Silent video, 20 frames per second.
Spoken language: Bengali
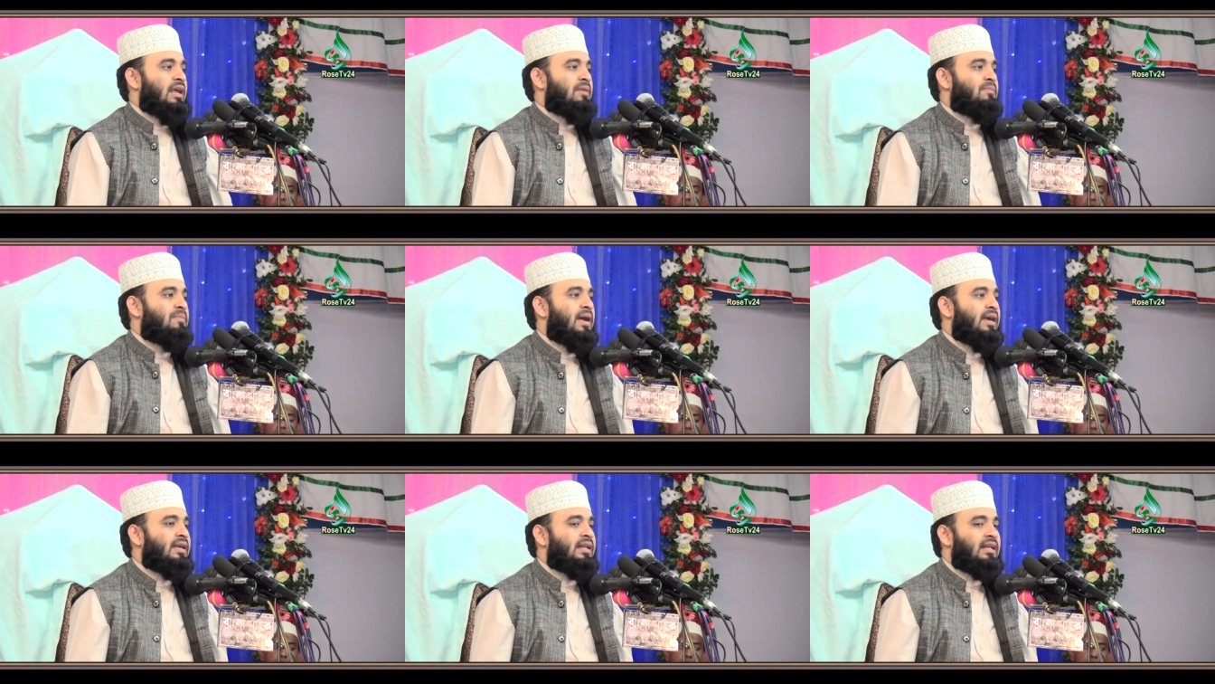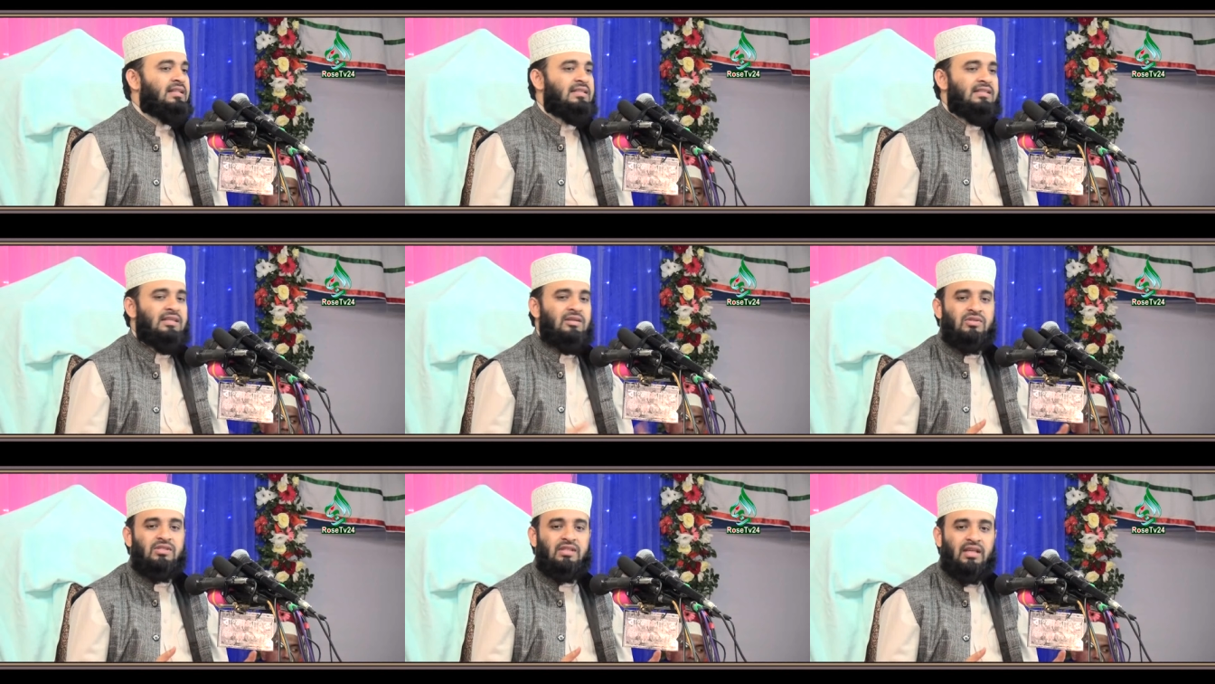এই ব্যাটেল
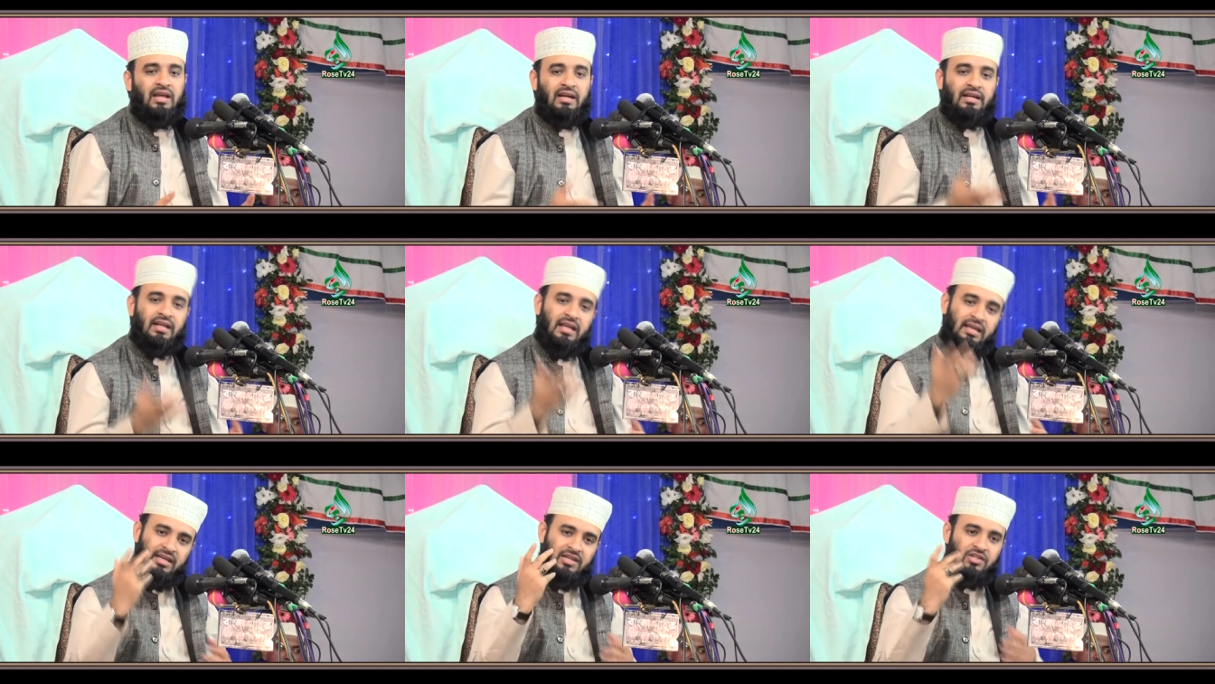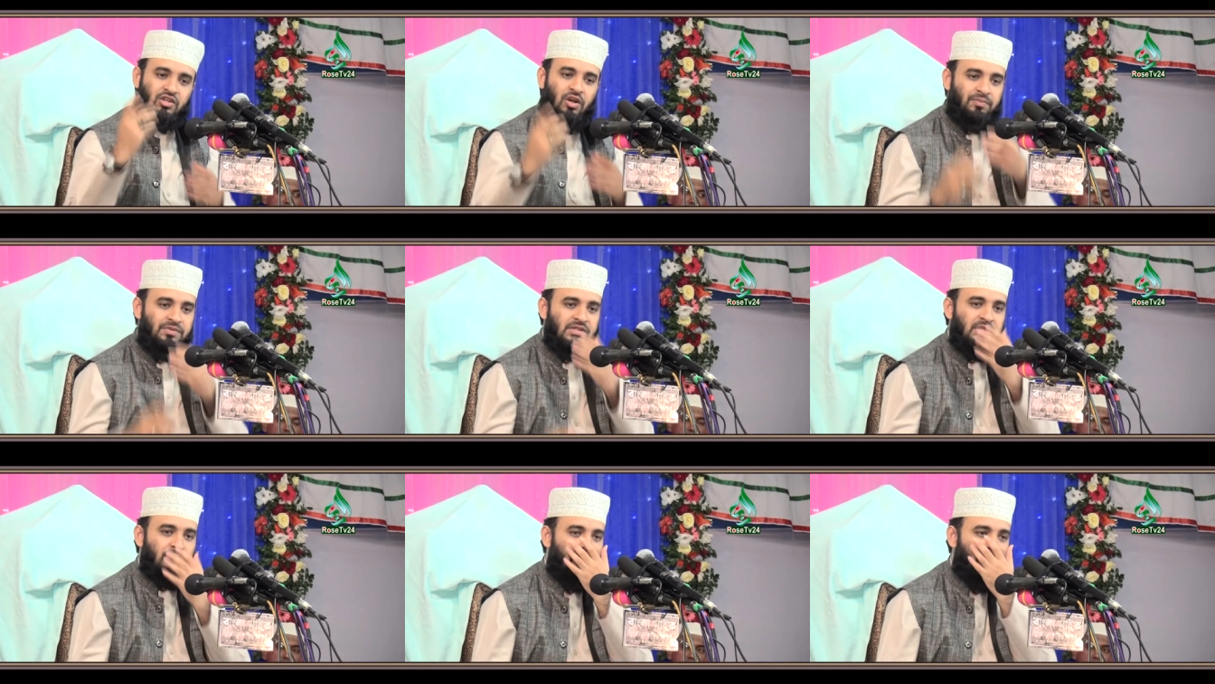জিউস তারাটাই কি
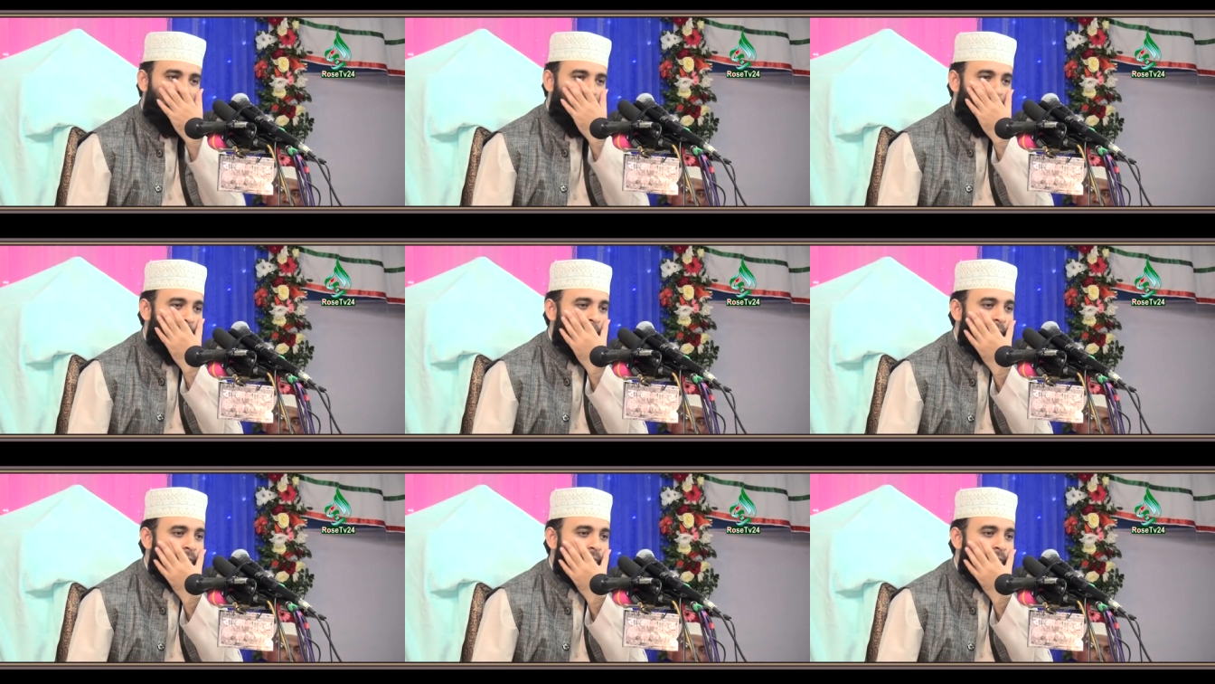সবচেয়ে বড়